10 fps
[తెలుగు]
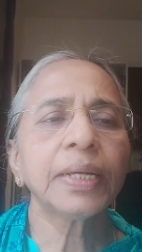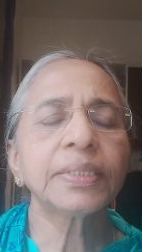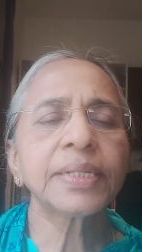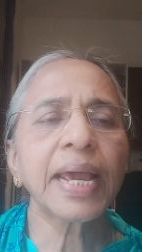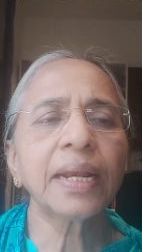
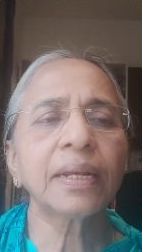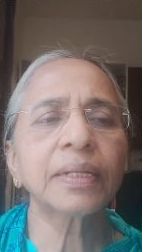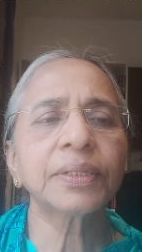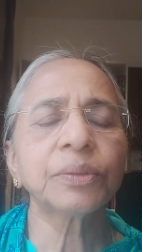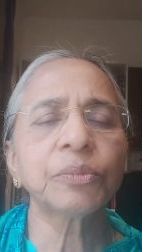
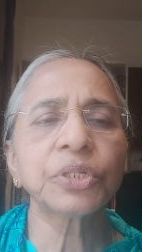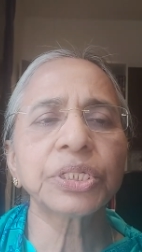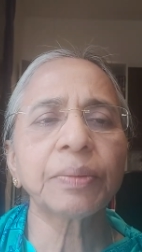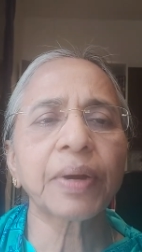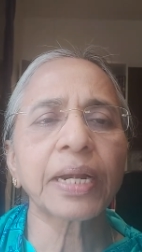ఇజ్రాయేలీలతో
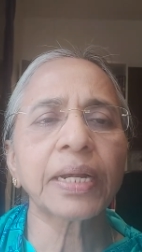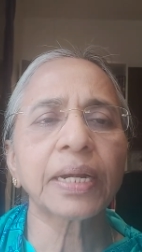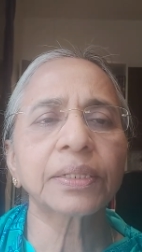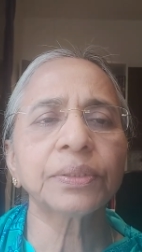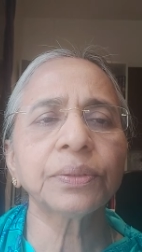మోషే
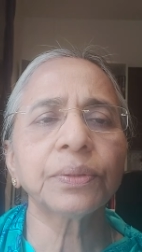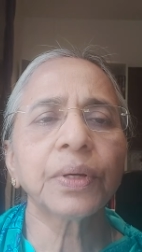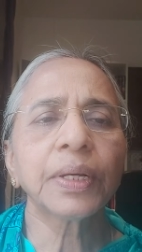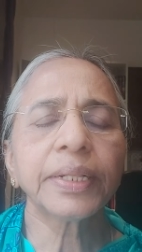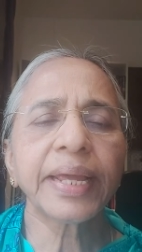మాట్లాడుతూ
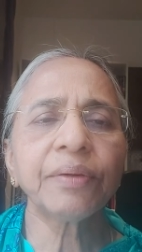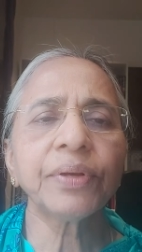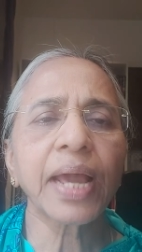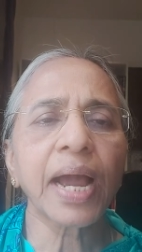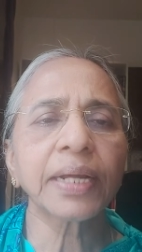
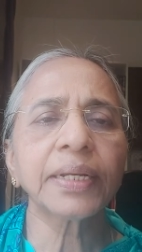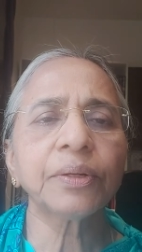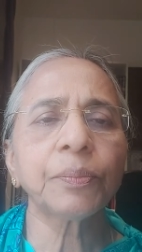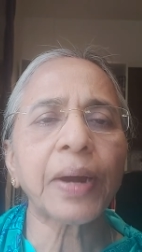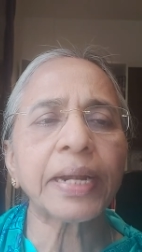దేవుని
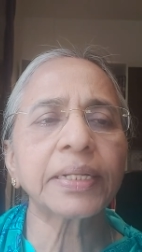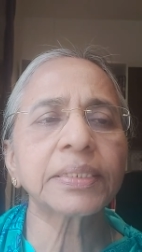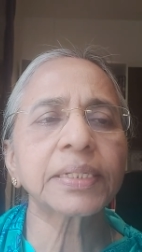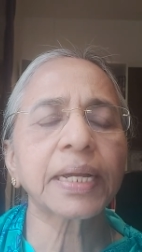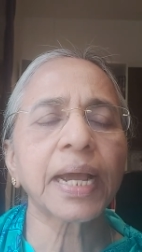ఆజ్ఞను
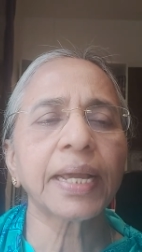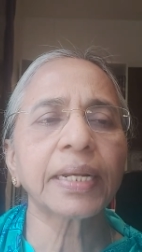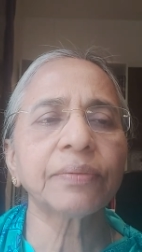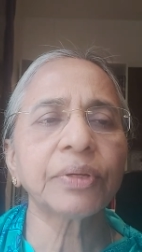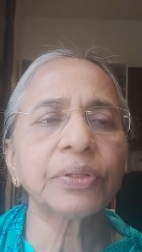పాటించక
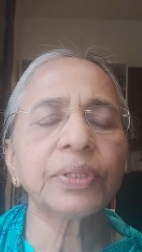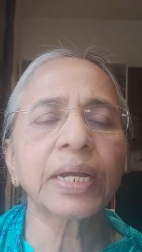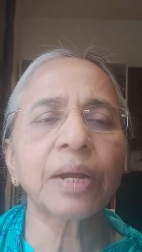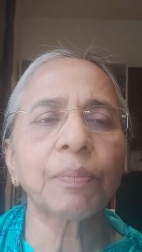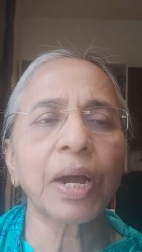ఆయనకు
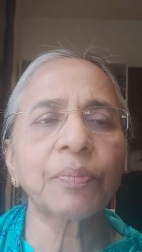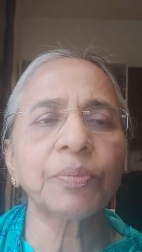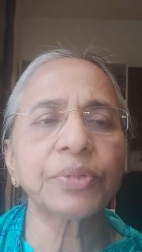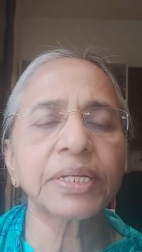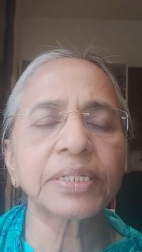విరుద్ధంగా
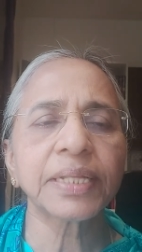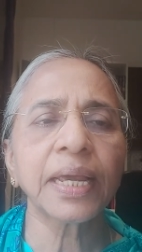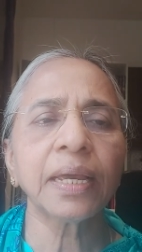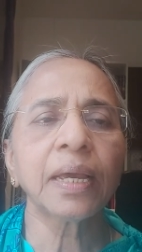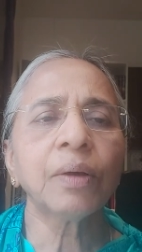పాపం చేస్తే
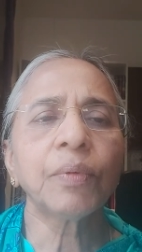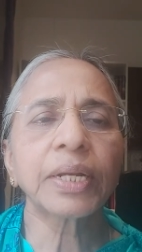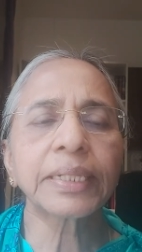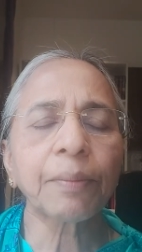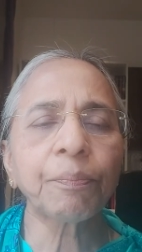
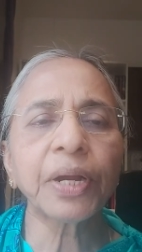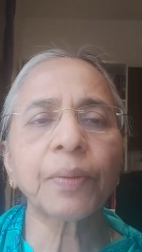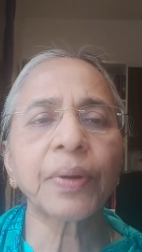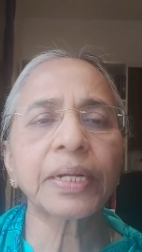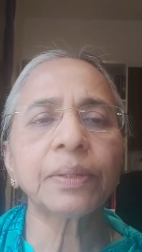వారు తప్పక
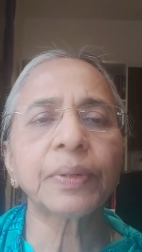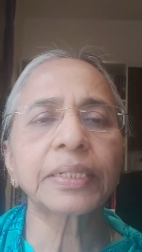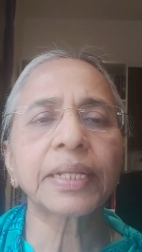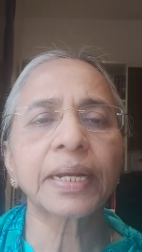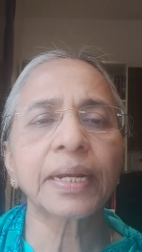
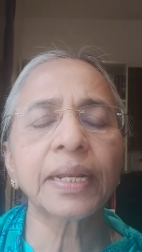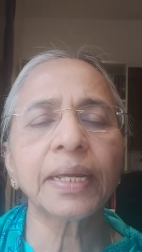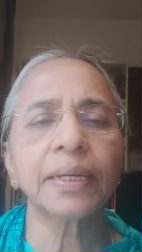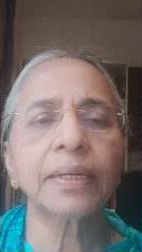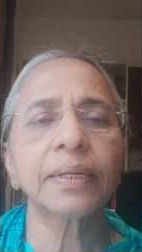పట్టబడతారని
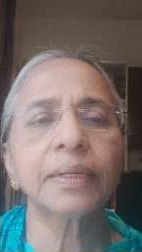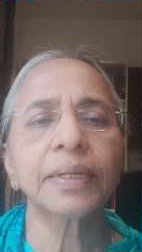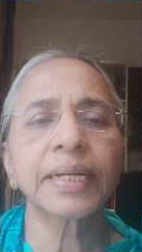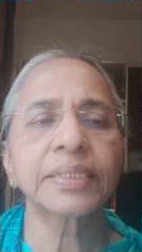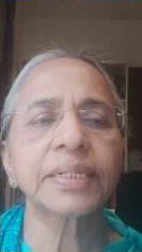
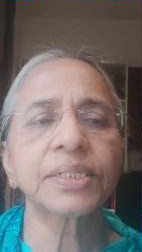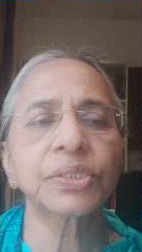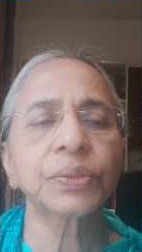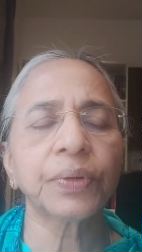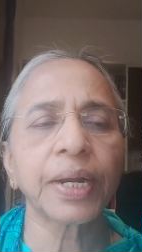
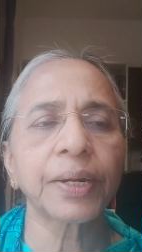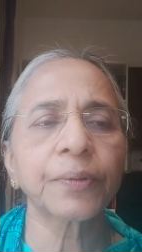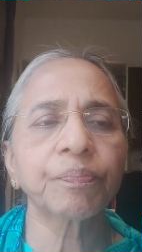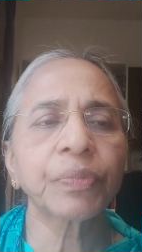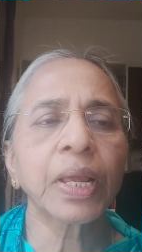హెచ్చరిస్తూ ఉన్నాడు
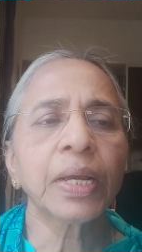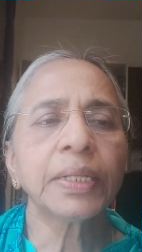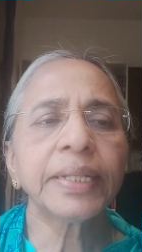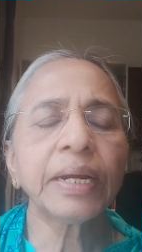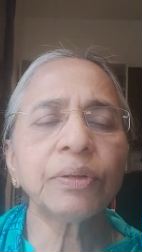
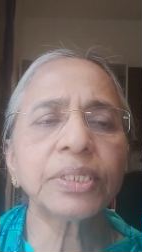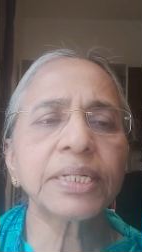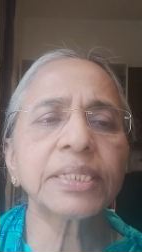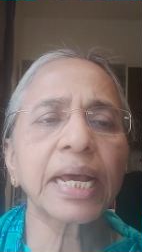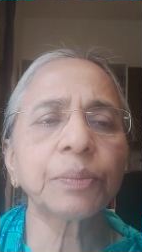దేవుడు
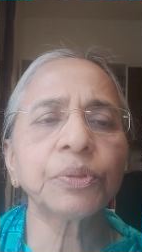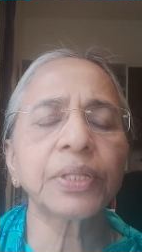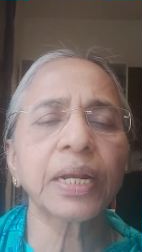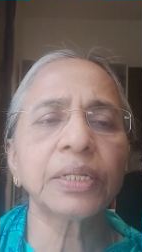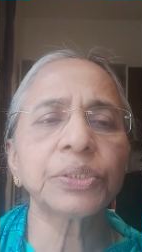చేసే
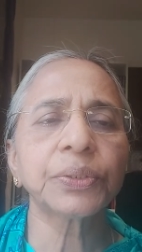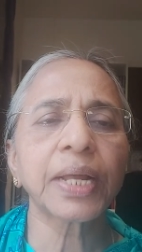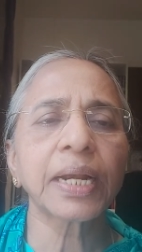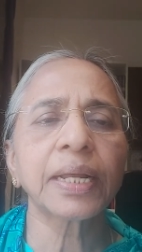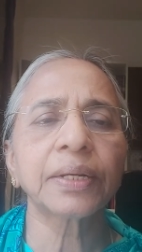అద్భుతాలను
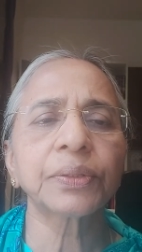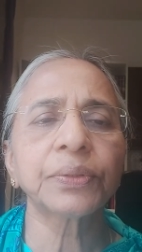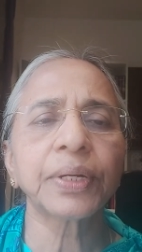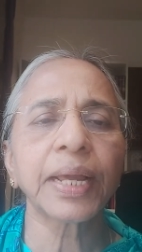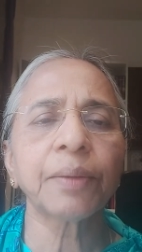చూడాలి అనుకుంటే